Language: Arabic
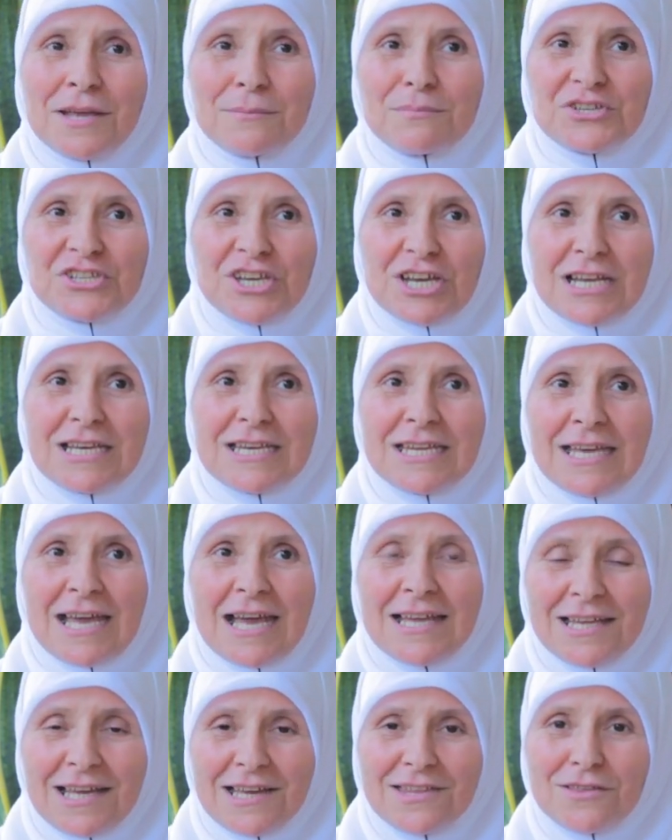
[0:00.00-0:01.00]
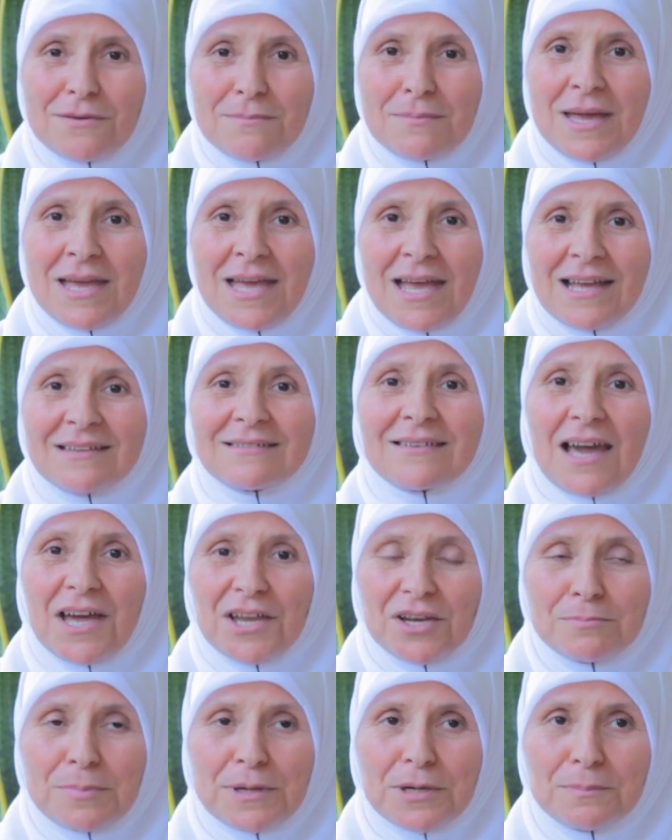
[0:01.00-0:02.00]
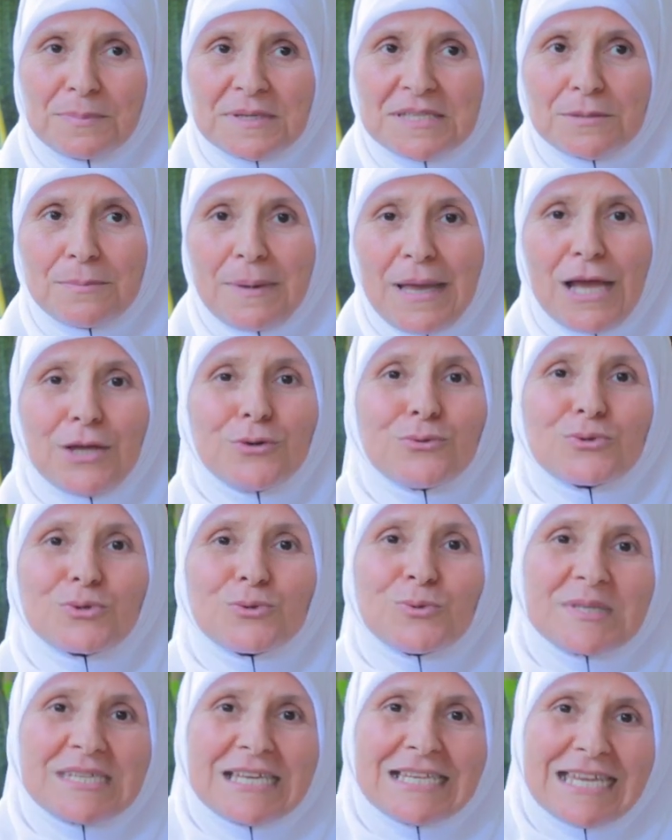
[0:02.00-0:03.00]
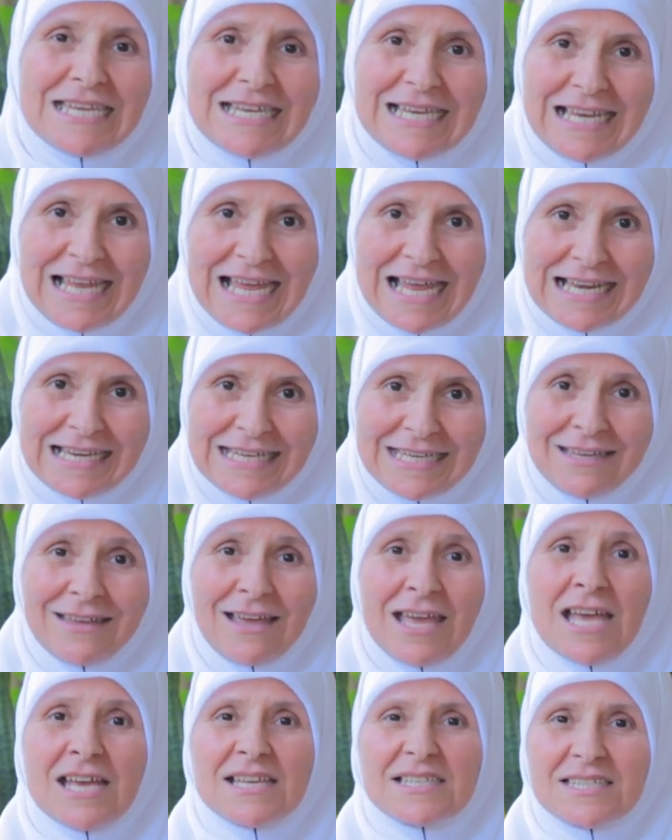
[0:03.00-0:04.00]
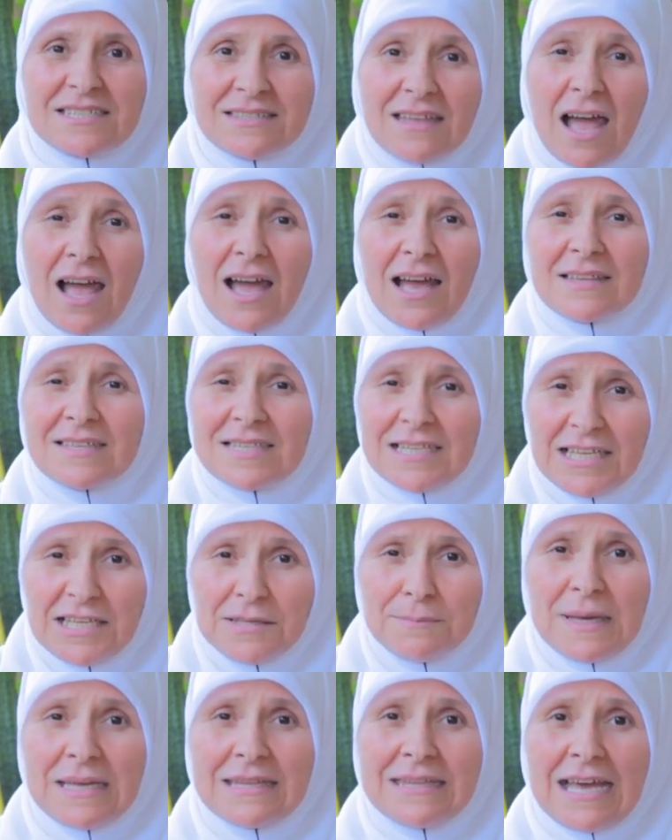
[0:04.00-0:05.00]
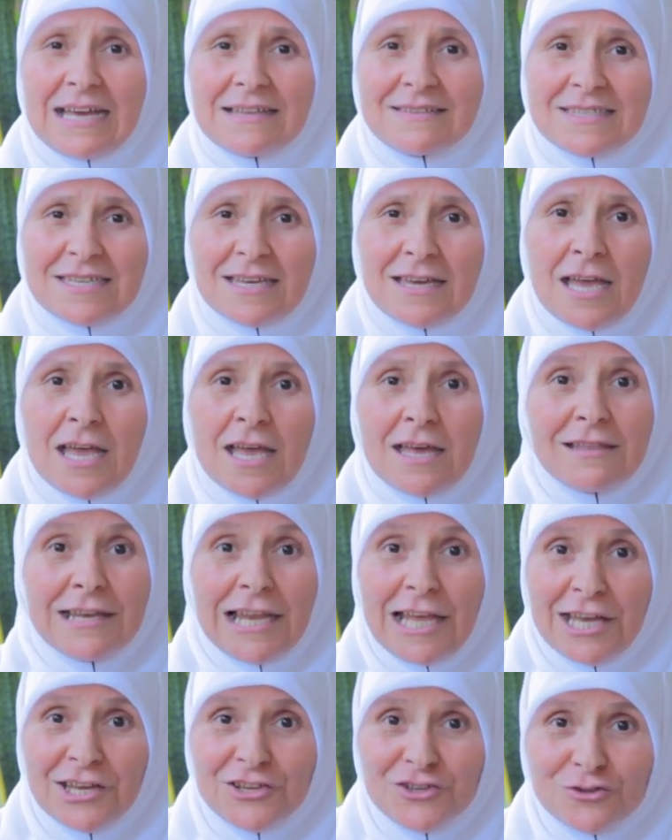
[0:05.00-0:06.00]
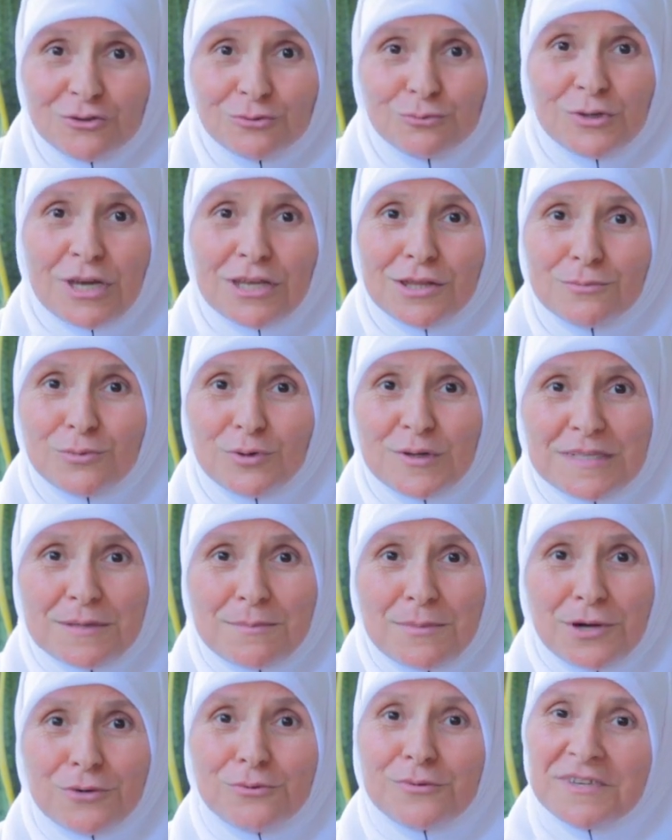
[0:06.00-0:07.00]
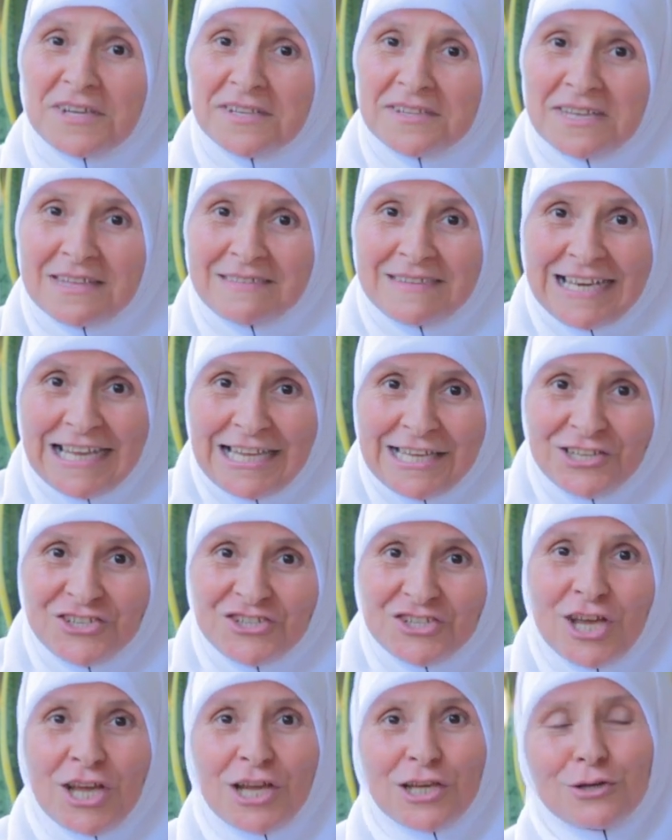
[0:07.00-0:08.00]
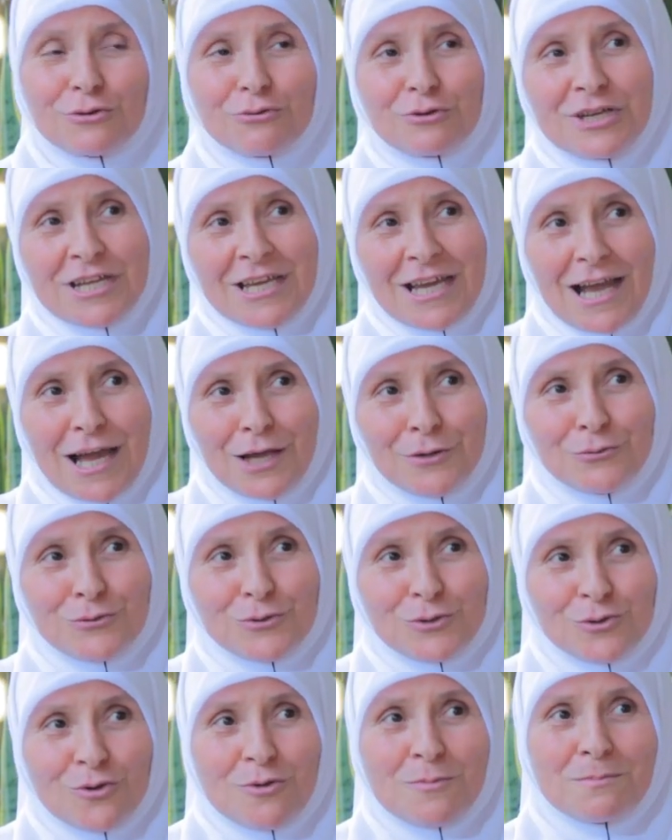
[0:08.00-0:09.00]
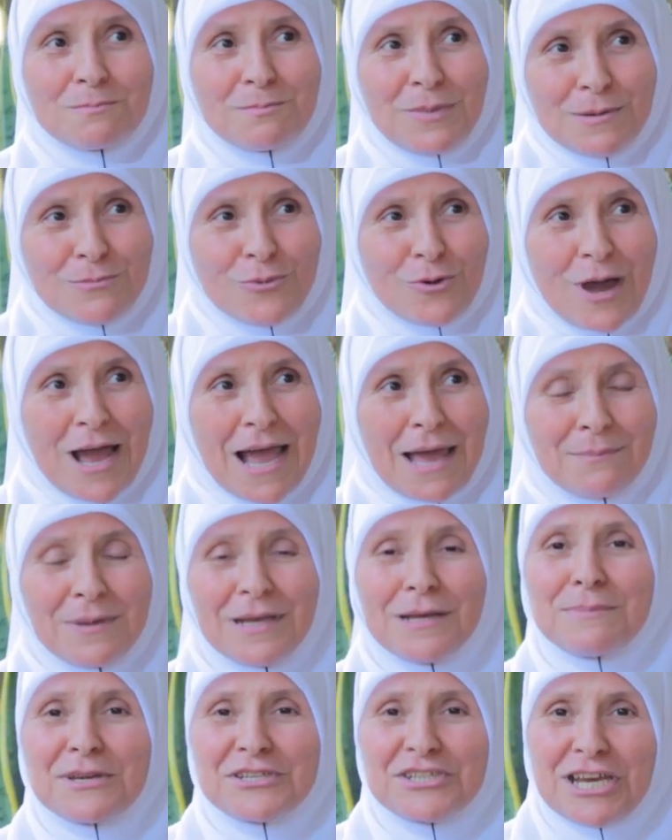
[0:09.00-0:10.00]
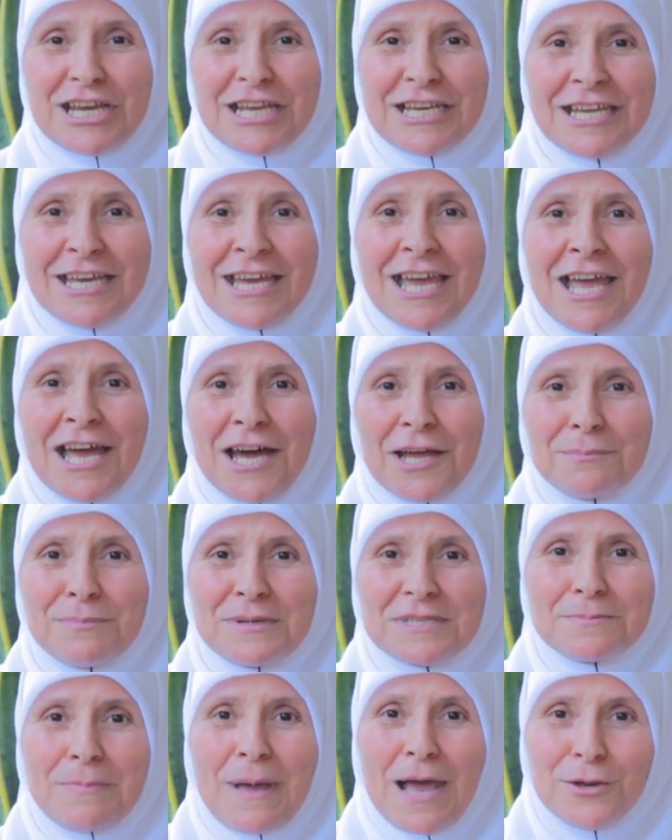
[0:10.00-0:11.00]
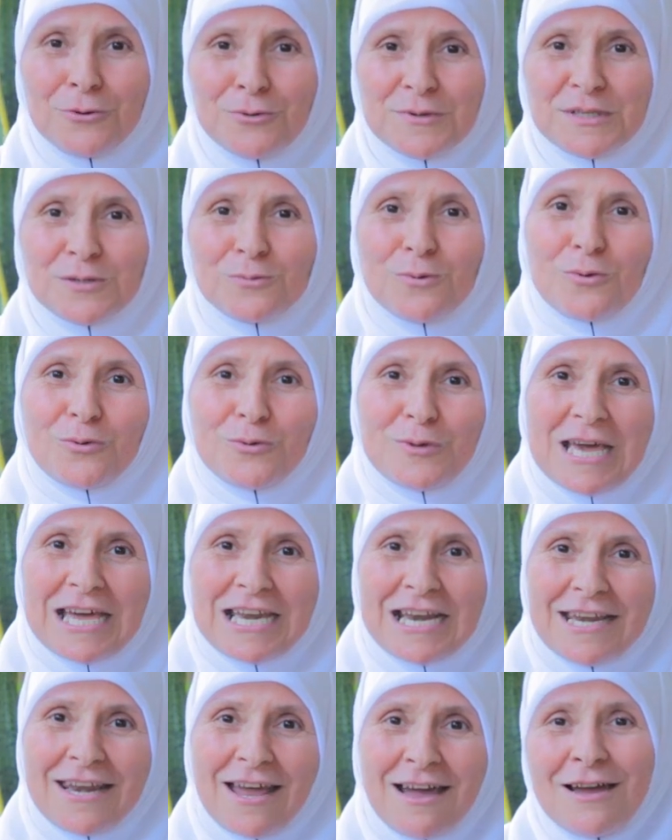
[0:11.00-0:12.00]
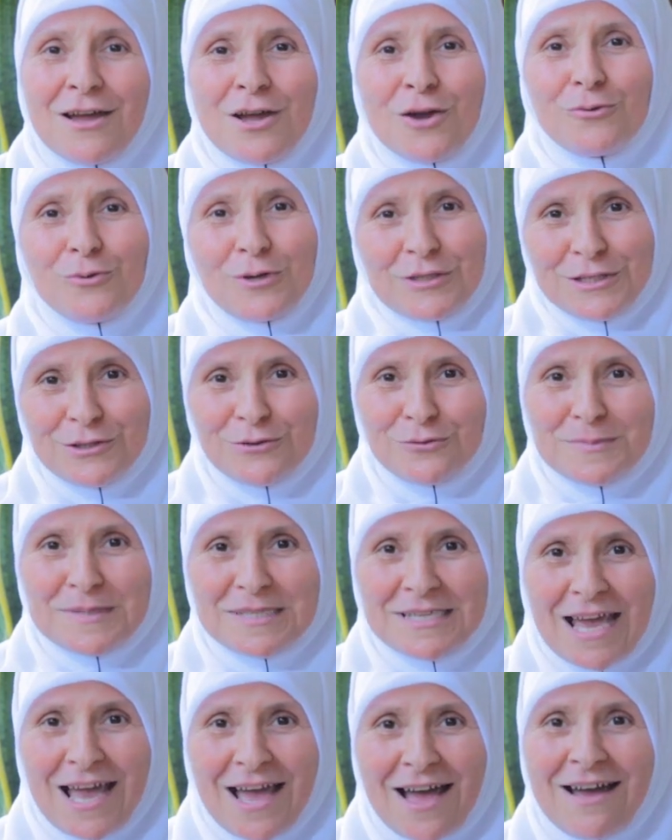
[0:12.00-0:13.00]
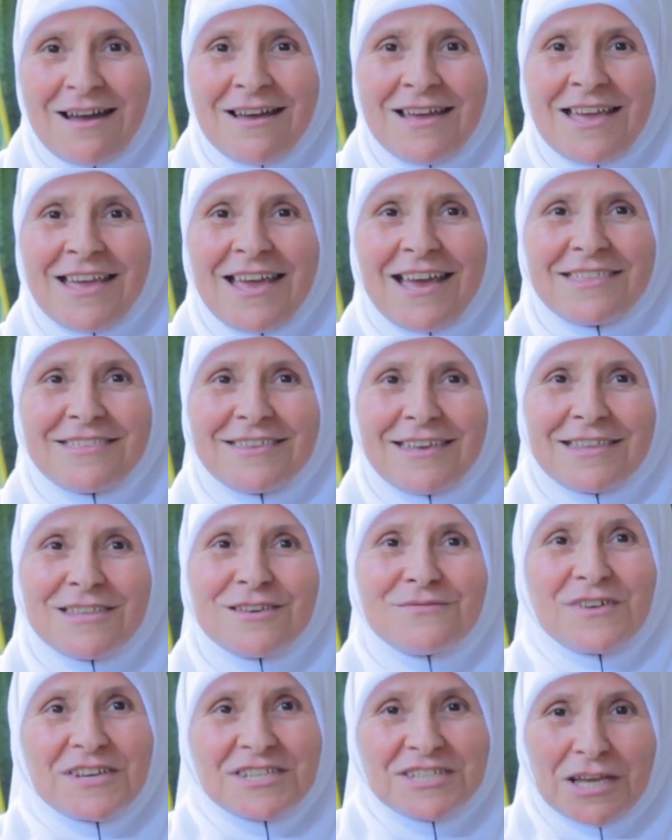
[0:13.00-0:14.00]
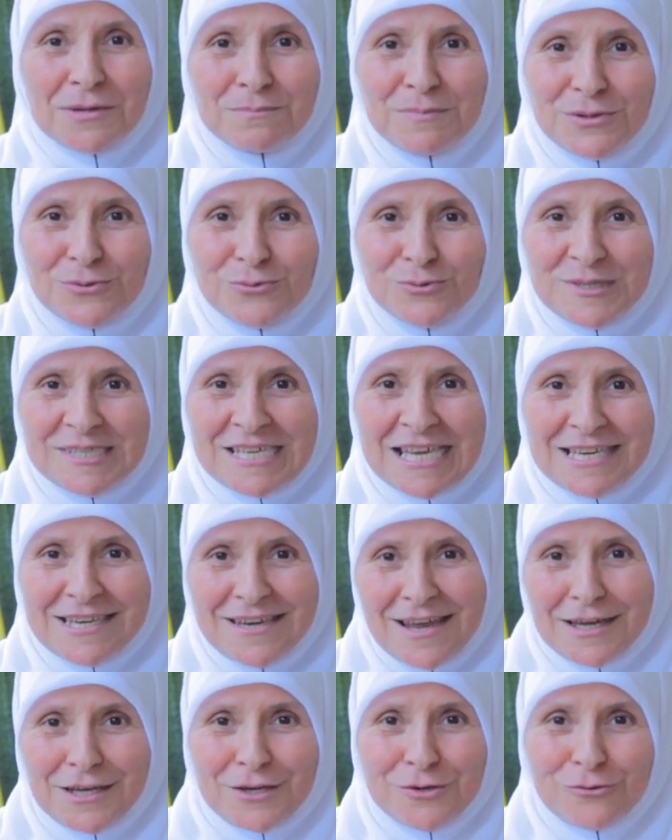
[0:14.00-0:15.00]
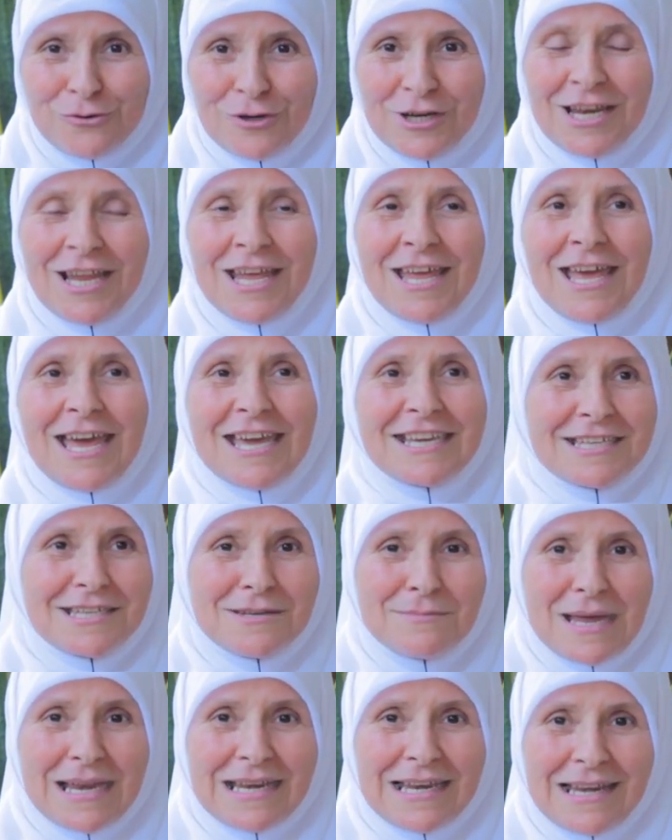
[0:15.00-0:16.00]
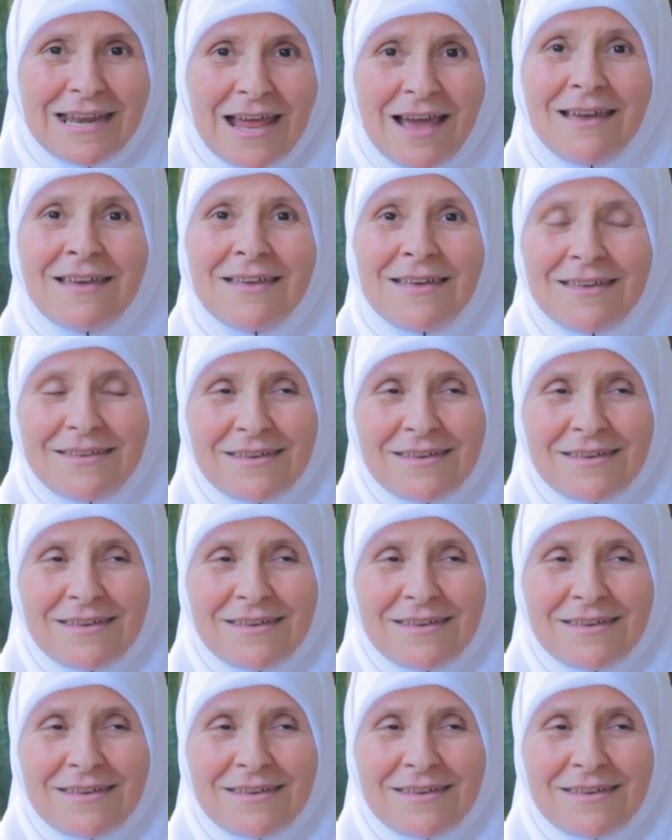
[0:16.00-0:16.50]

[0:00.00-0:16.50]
باش كني نخدم نتقرب ربي سبحانه وسوسنقي العام علي استطاعت العبادات الحج وقال مكزمرا وثنتنا دي الحج نكني انوزو بالمقابل باش كني ربي سبحانه يسواك ويا رانا ويعطيكم الصحه هذه فرشه ربي تقول غير كل لكن ما لا